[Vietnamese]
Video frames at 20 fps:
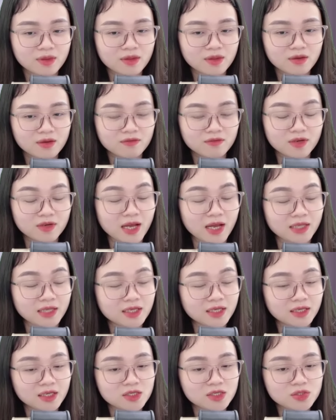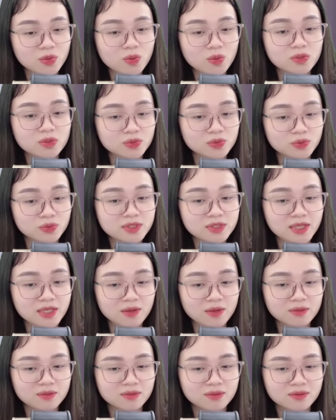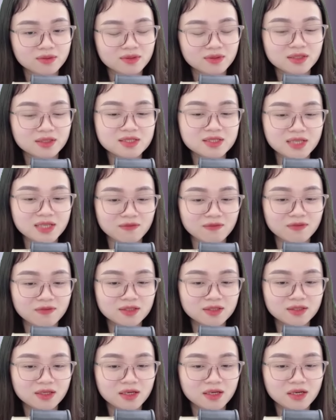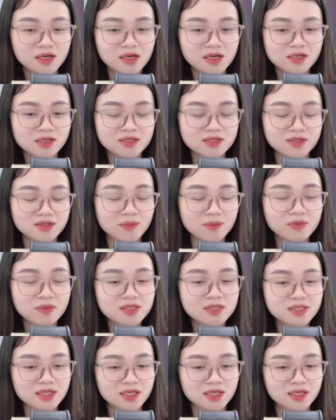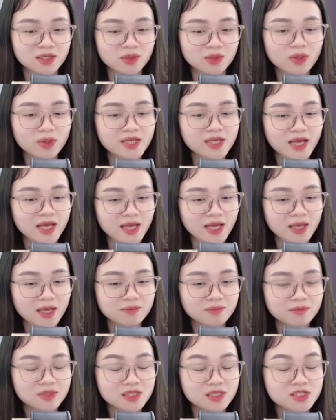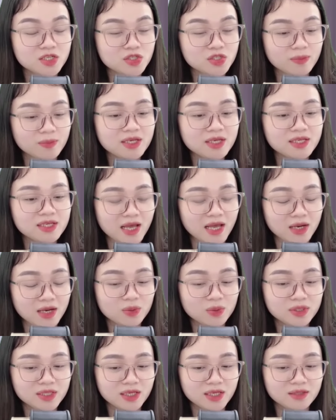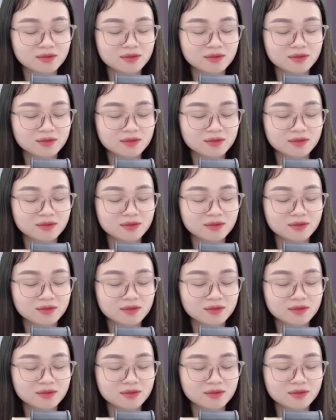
Vậy là Hải Thịnh đến chỗ của chú sao Dạ vâng Giờ em đưa chị qua nhà em Chưa cho biết nhà luôn nhé